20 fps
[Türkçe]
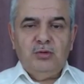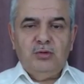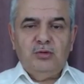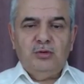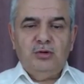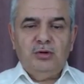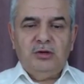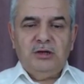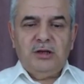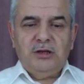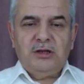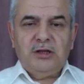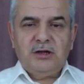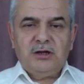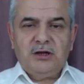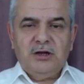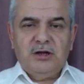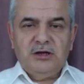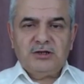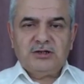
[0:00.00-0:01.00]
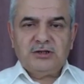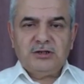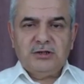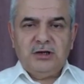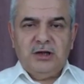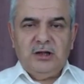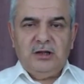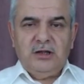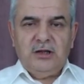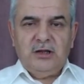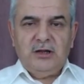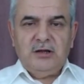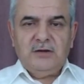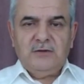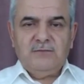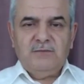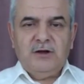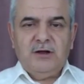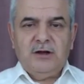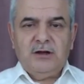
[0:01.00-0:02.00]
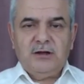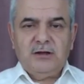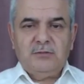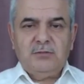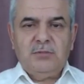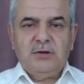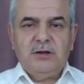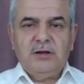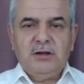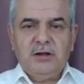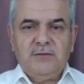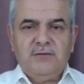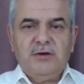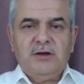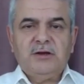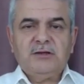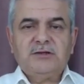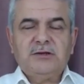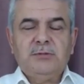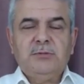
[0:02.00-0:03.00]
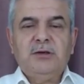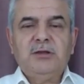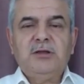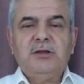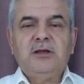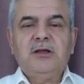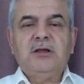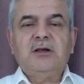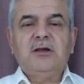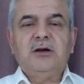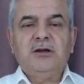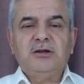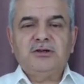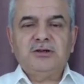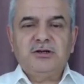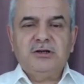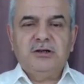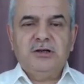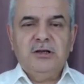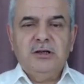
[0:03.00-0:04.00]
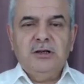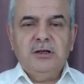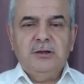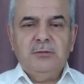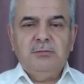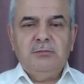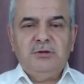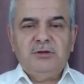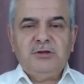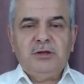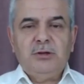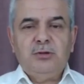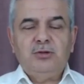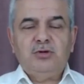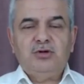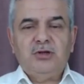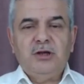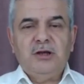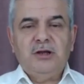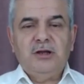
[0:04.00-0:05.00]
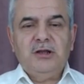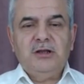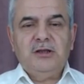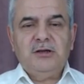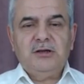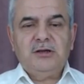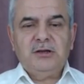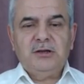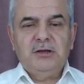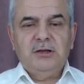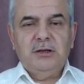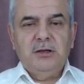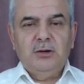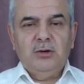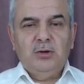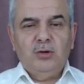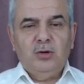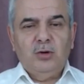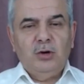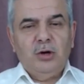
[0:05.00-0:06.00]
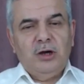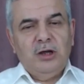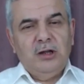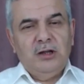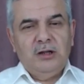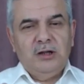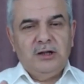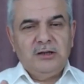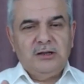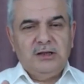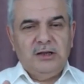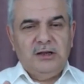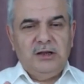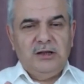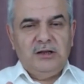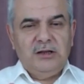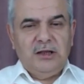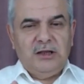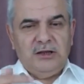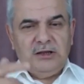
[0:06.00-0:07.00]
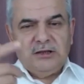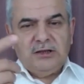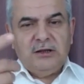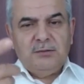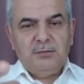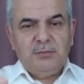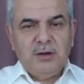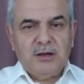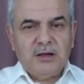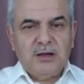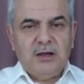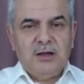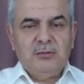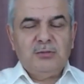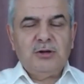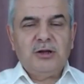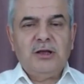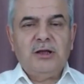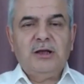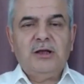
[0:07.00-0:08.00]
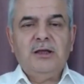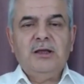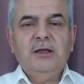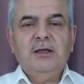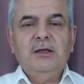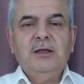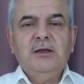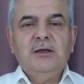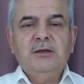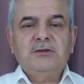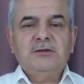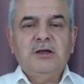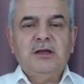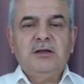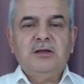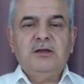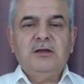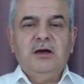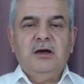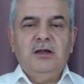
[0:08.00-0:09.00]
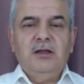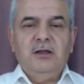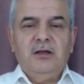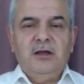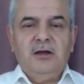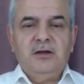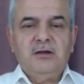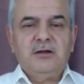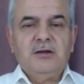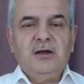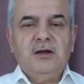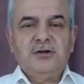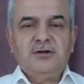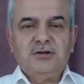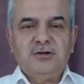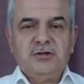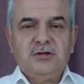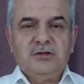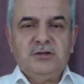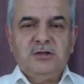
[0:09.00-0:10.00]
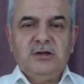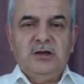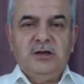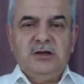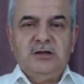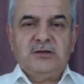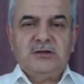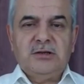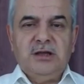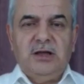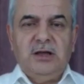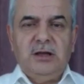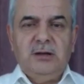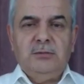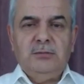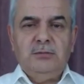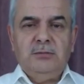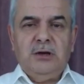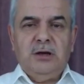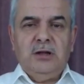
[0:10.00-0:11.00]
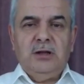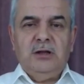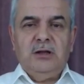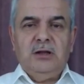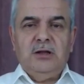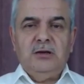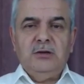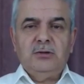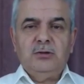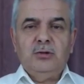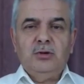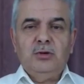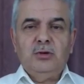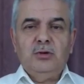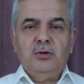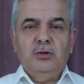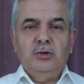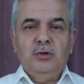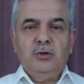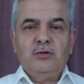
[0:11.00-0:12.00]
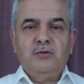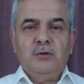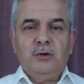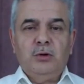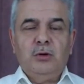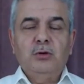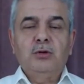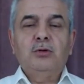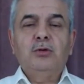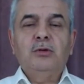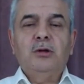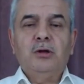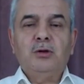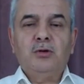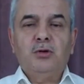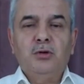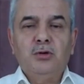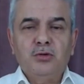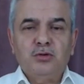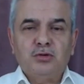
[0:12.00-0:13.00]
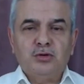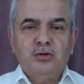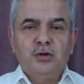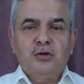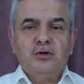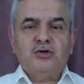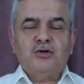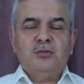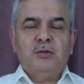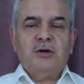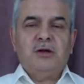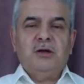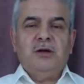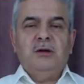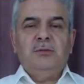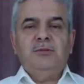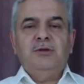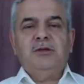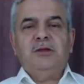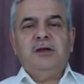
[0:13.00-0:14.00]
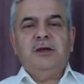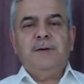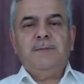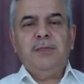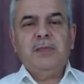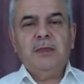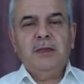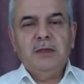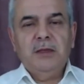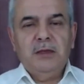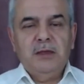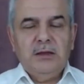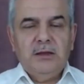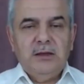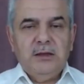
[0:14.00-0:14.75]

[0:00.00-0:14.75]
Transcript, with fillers: bu uluhiyete karşı, Allah'ın varlık, birlik ve azametine karşı bize düşen nedir? O Allah değil de hitap makamına. Sanki Allah'ın karşısındayız. Tam Allah'ı görüyor ve onunla konuşuyoruz makamında.